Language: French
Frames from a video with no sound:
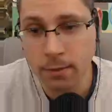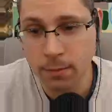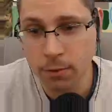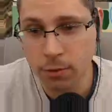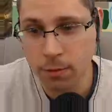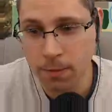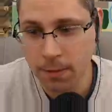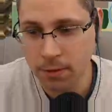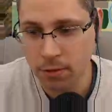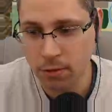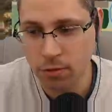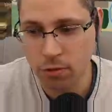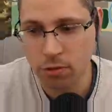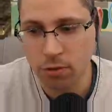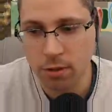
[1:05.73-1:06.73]
bottes de paille sur ce
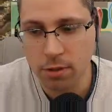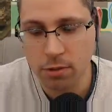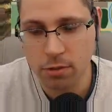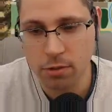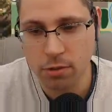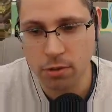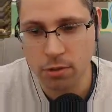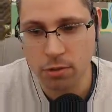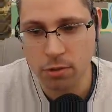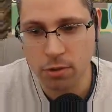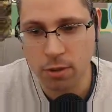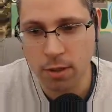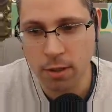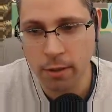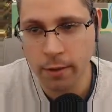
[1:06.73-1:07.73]
champ-là, juste sur ce
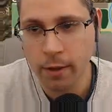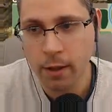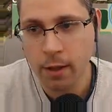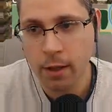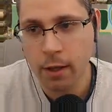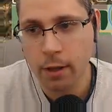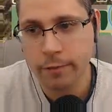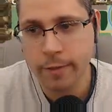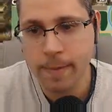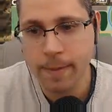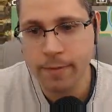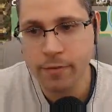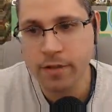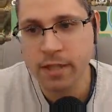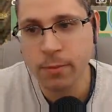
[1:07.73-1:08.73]
champ-là. Alors on va pas
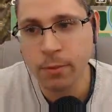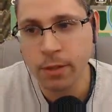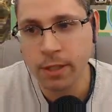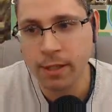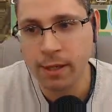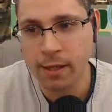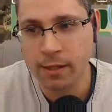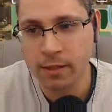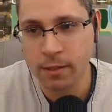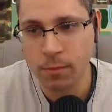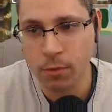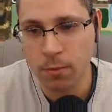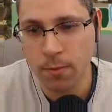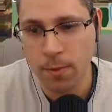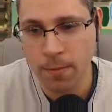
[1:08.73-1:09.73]
forcément les garder pour
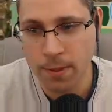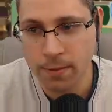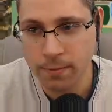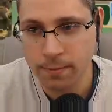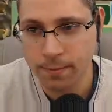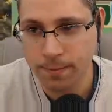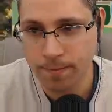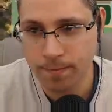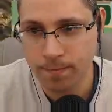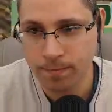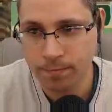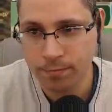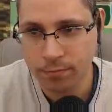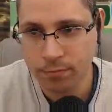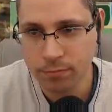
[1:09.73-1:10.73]
le moment.
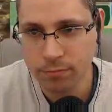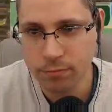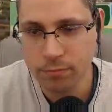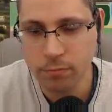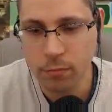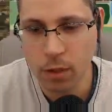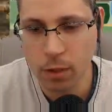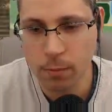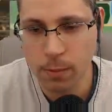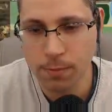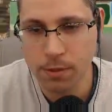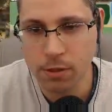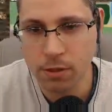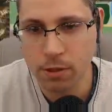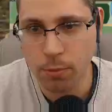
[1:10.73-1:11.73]
Même
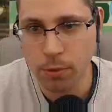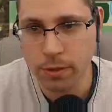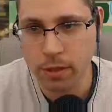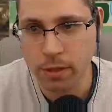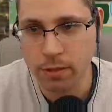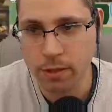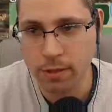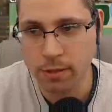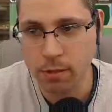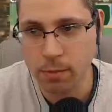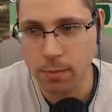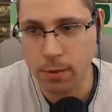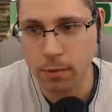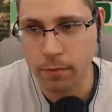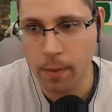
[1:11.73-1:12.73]
si ça pourrait être intéressant,
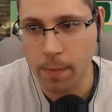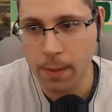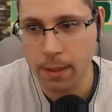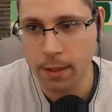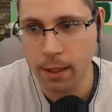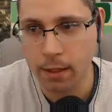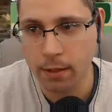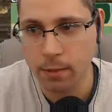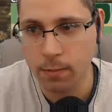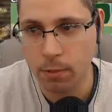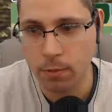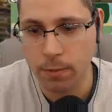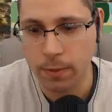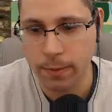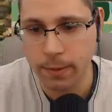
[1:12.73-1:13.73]
mais on va pas les garder pour le
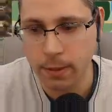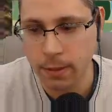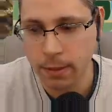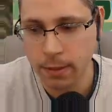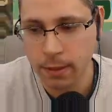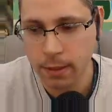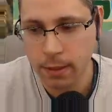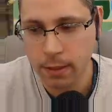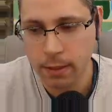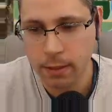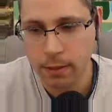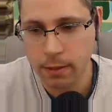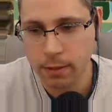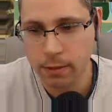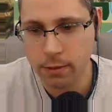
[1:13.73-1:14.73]
moment.
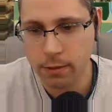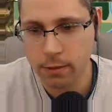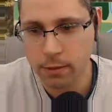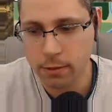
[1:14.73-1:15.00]
Euh,